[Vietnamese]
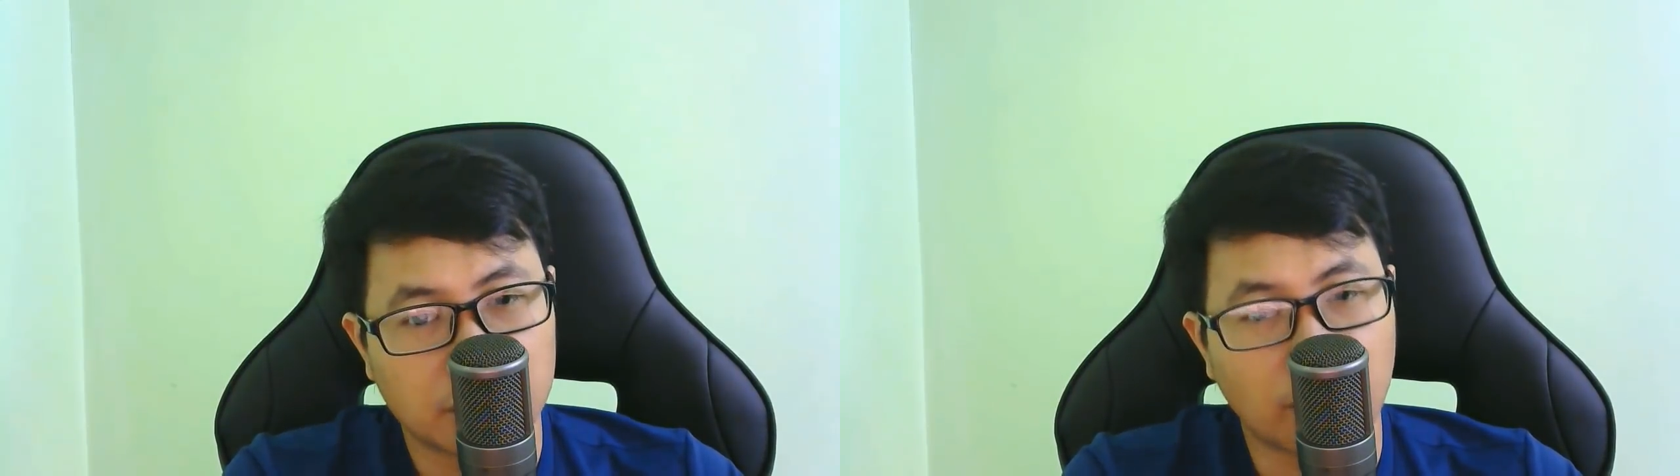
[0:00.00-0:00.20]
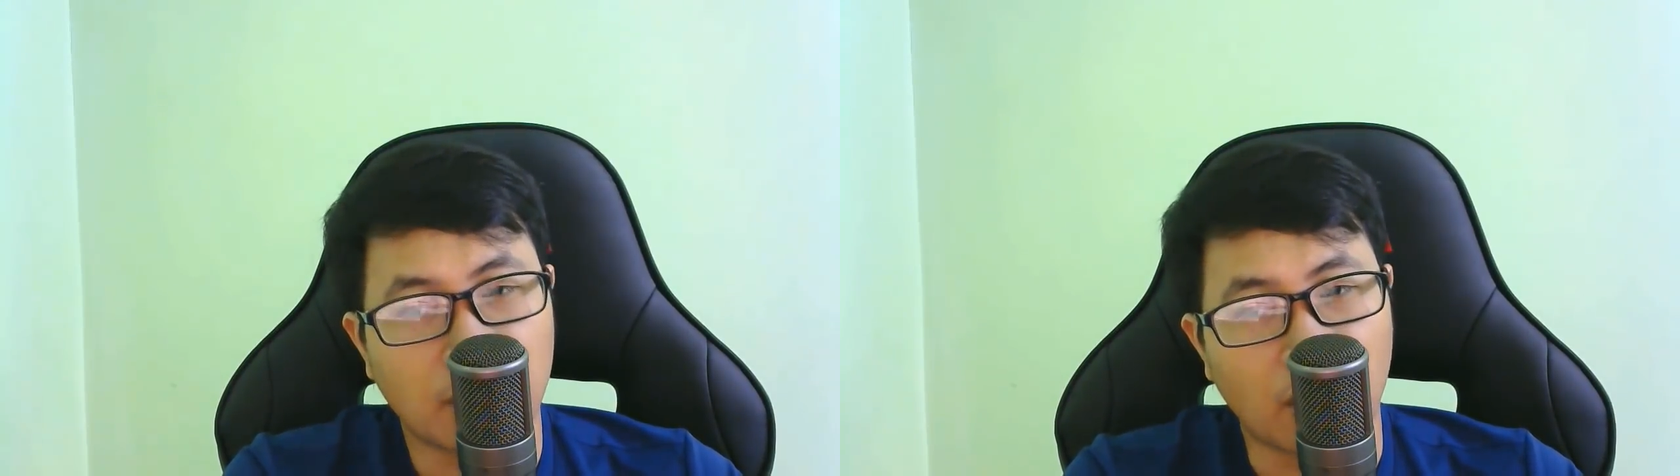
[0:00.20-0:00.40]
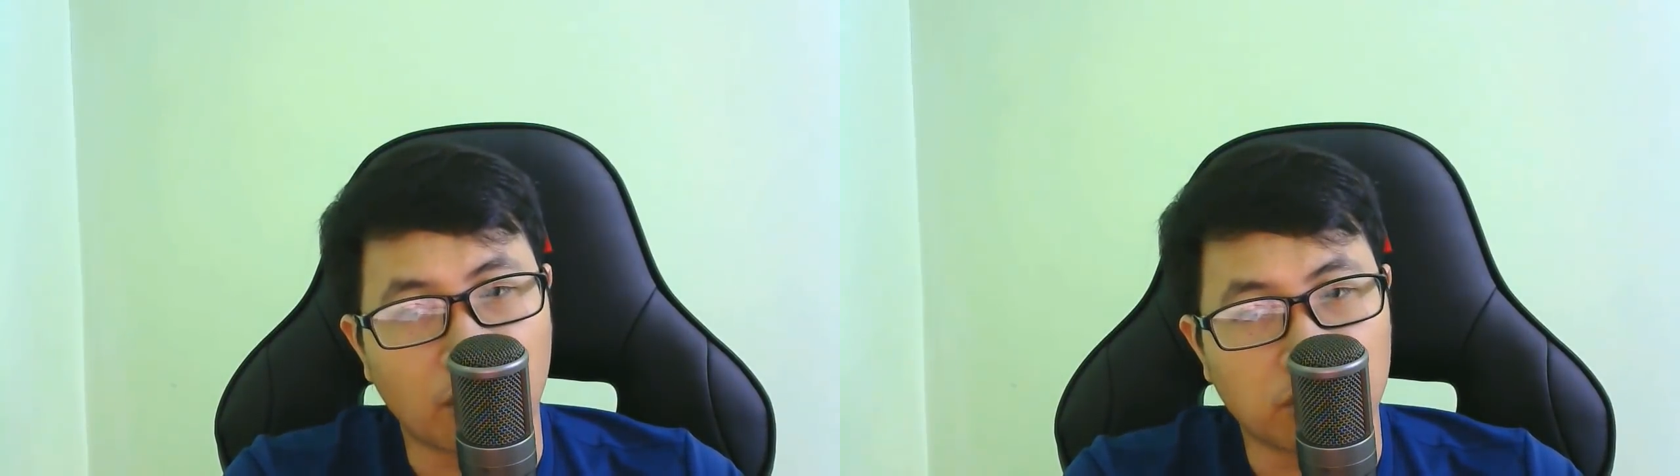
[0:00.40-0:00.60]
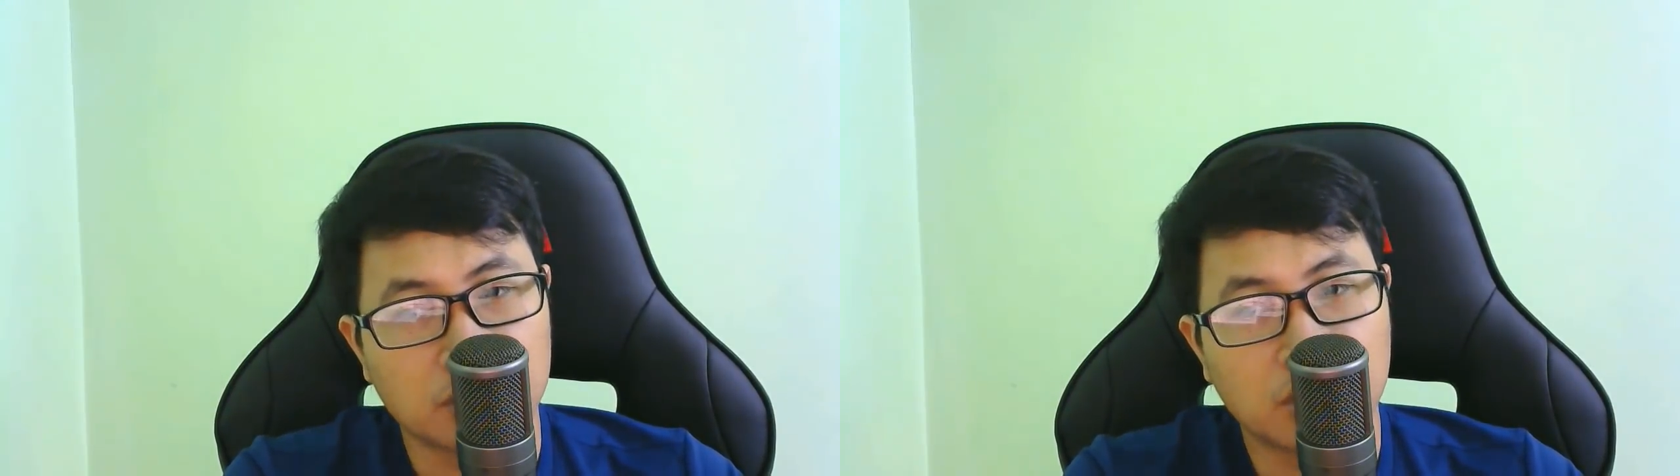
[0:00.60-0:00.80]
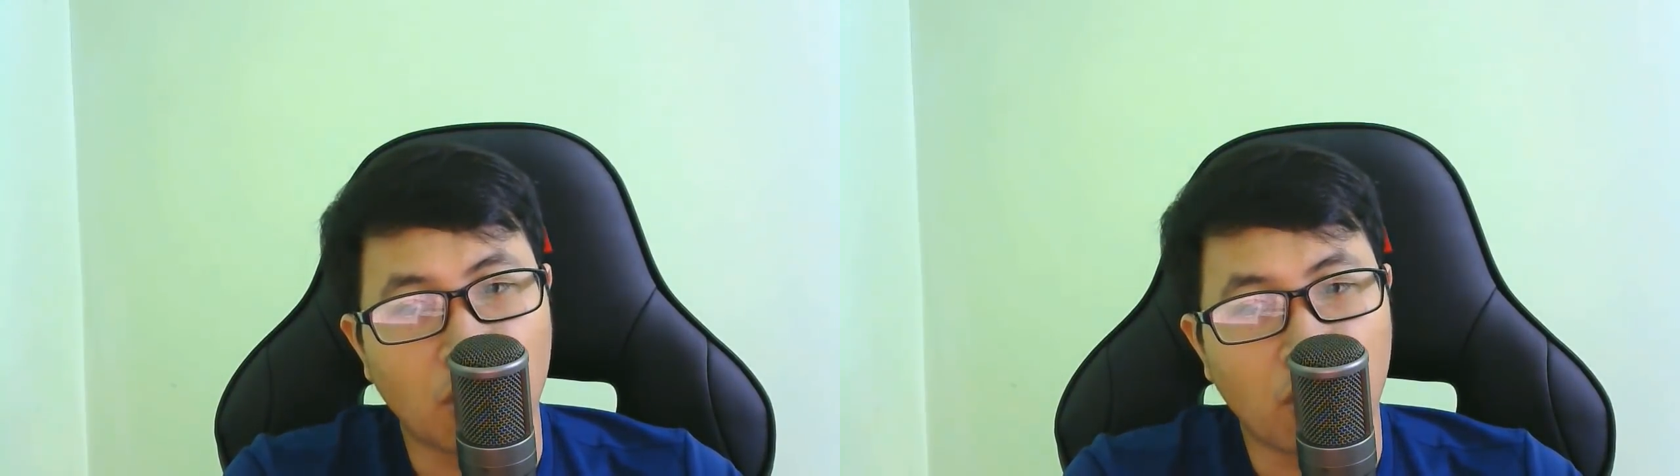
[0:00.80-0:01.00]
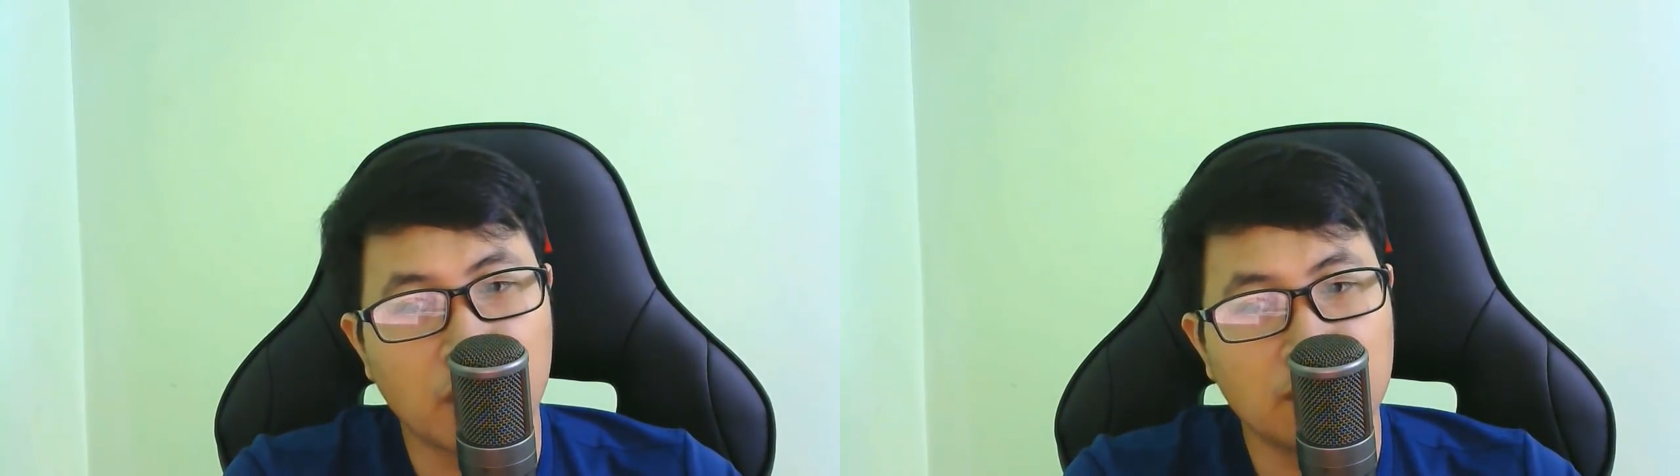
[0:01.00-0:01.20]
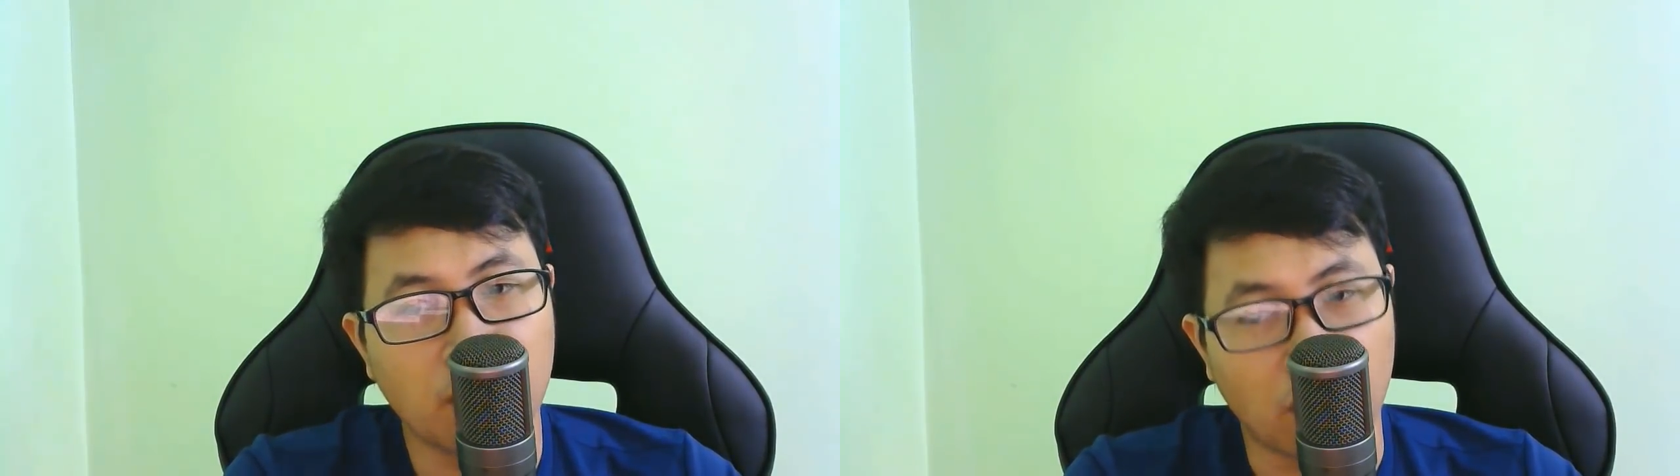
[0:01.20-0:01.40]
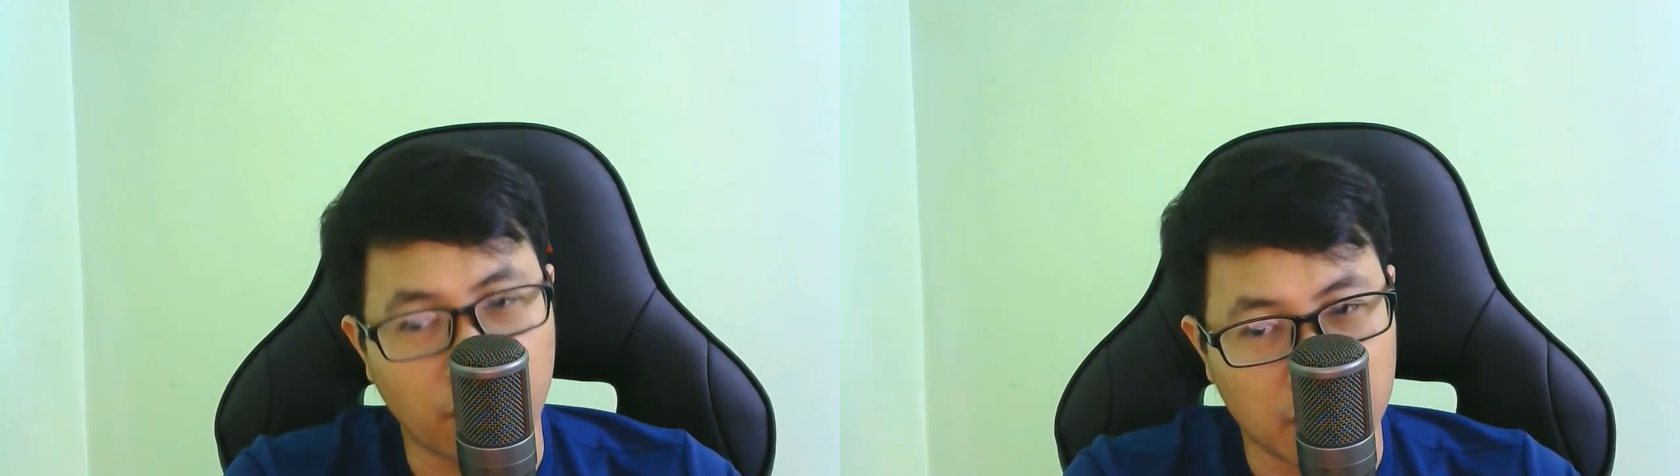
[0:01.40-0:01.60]
Nhưng đáp án của lão tử
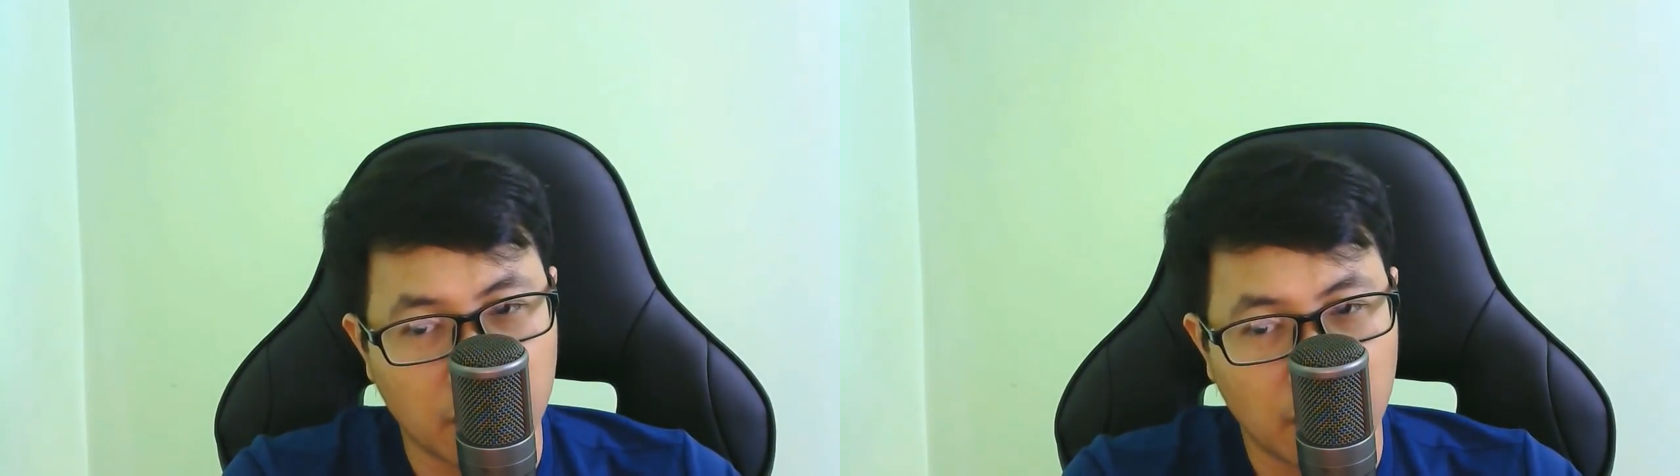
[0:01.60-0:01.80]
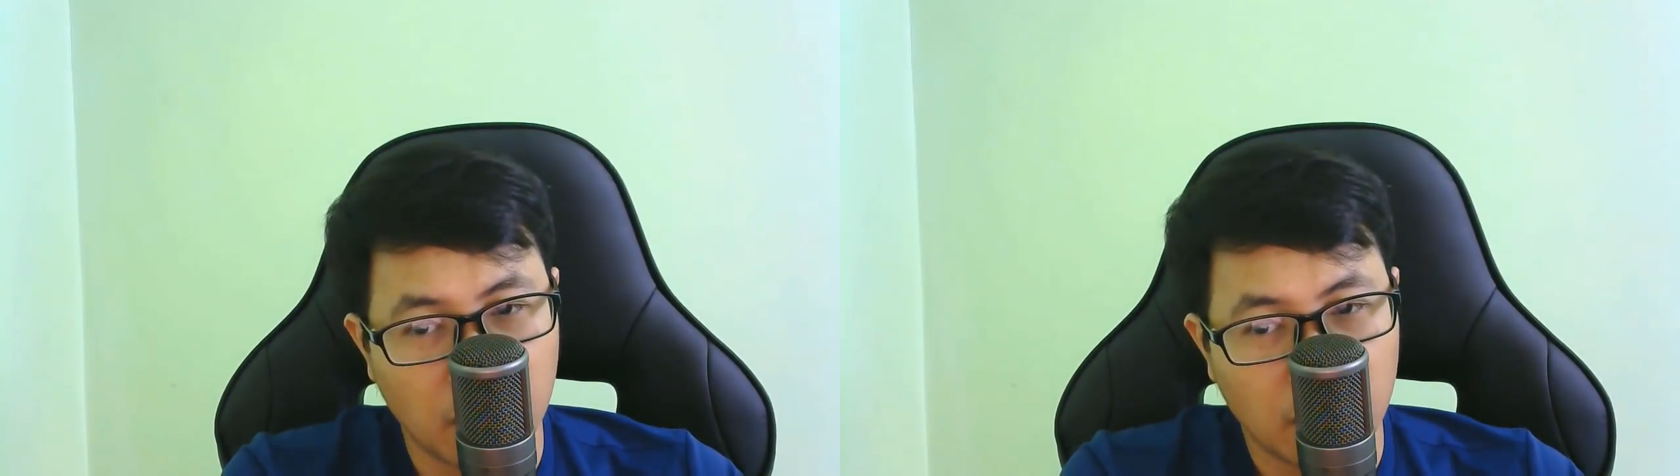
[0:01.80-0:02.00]
vẫn giữ nguyên: